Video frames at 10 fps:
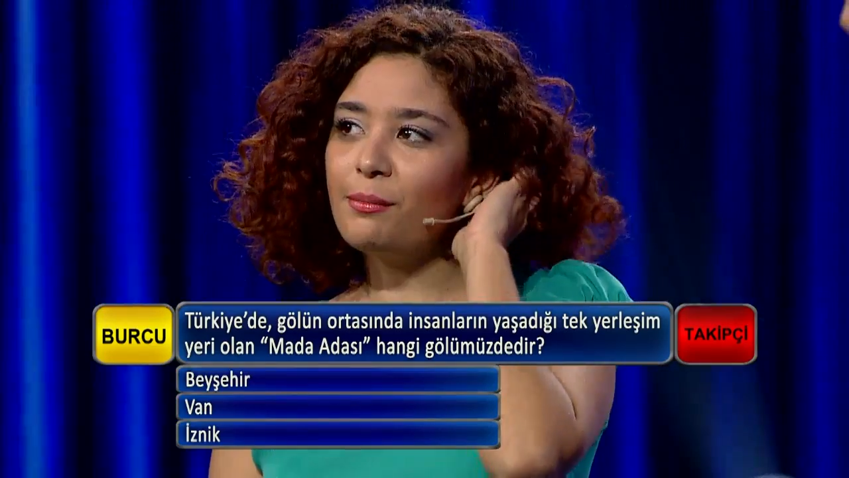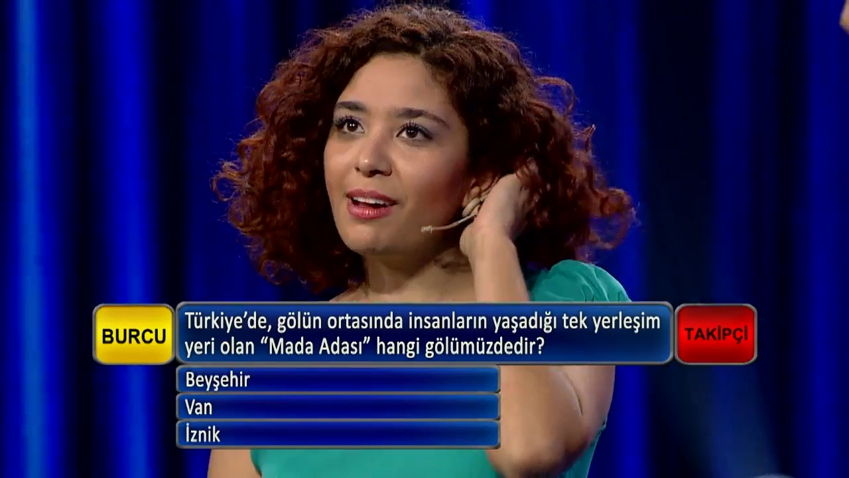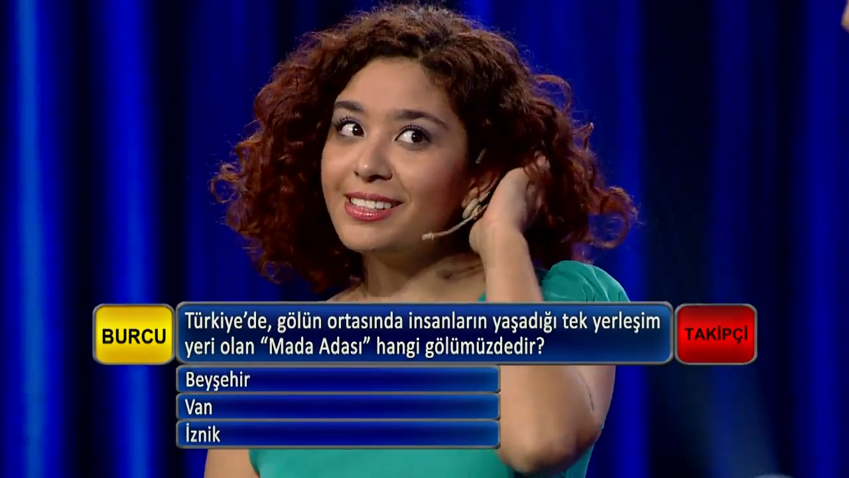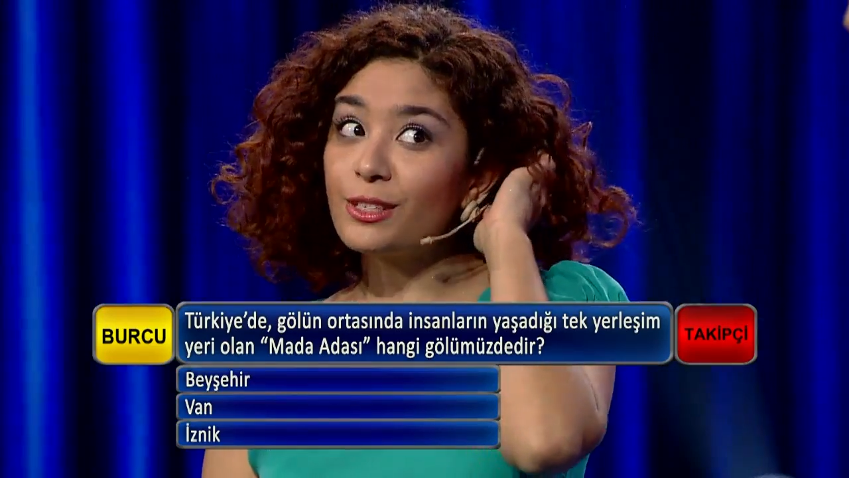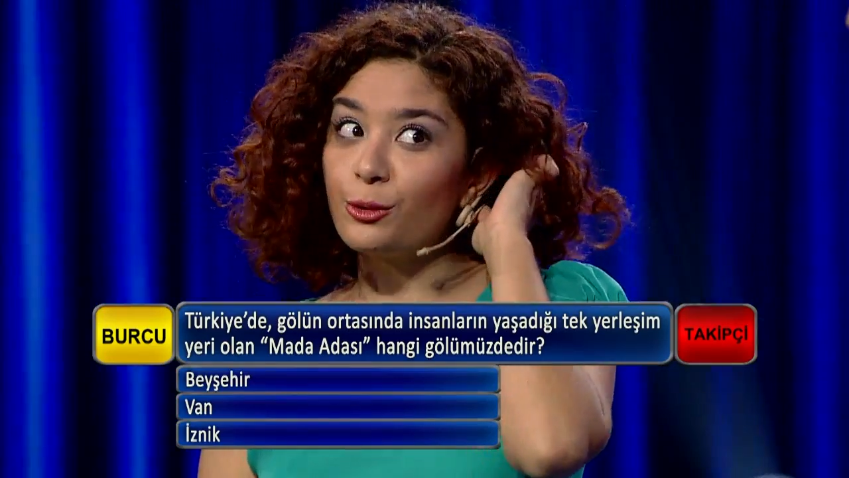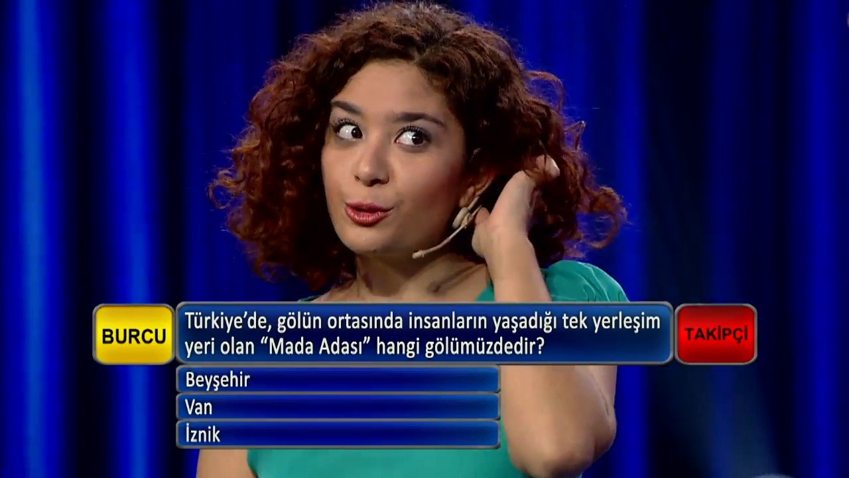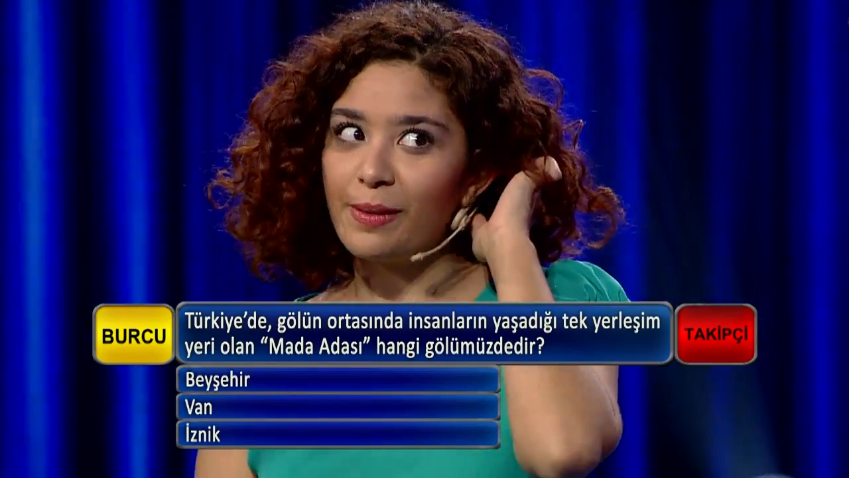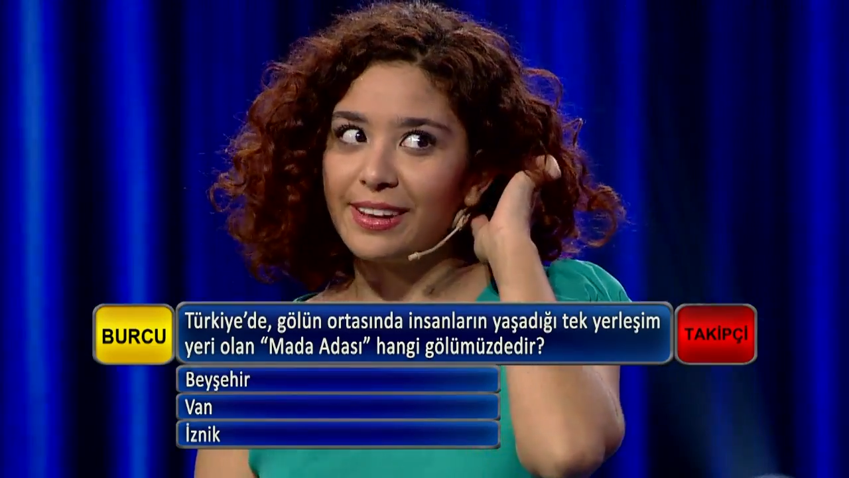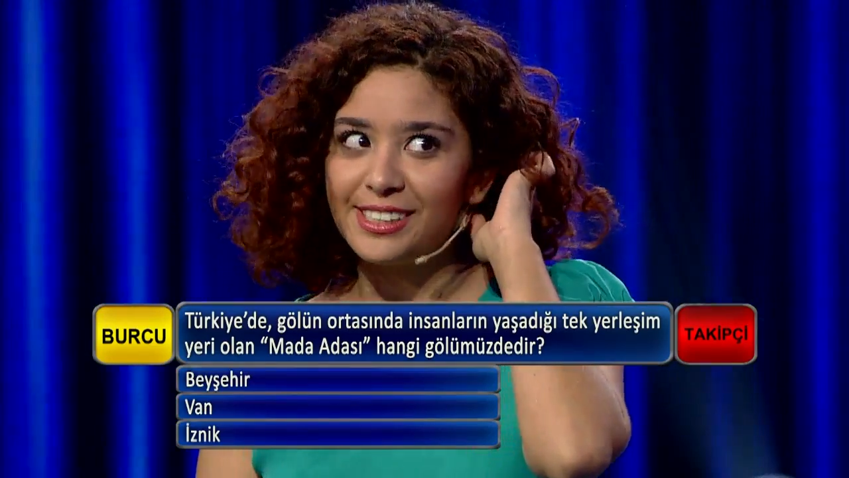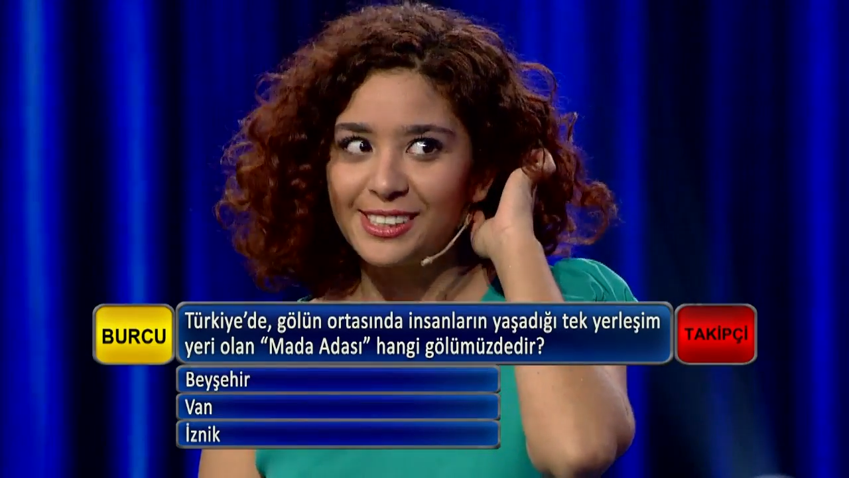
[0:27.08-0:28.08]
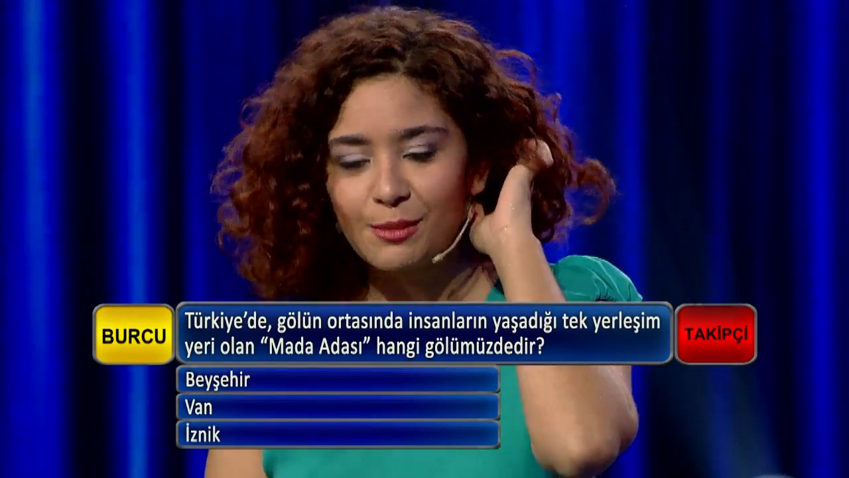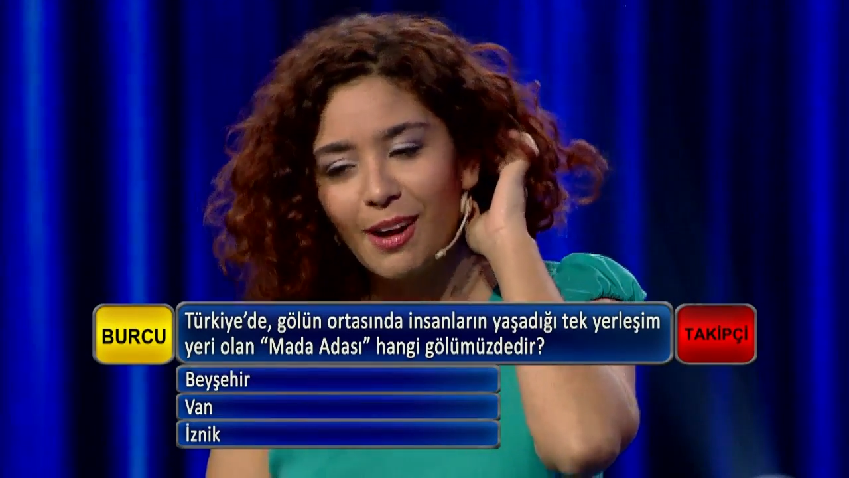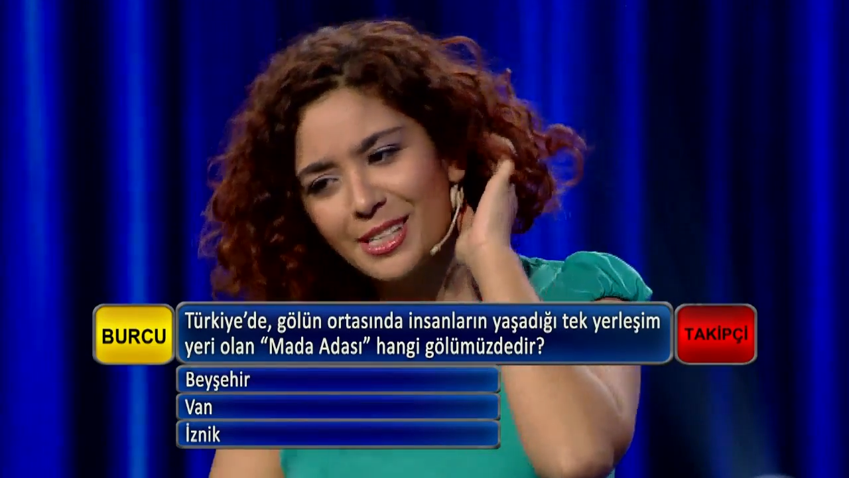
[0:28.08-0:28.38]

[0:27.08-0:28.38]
mantık yürütmeye çalıştım.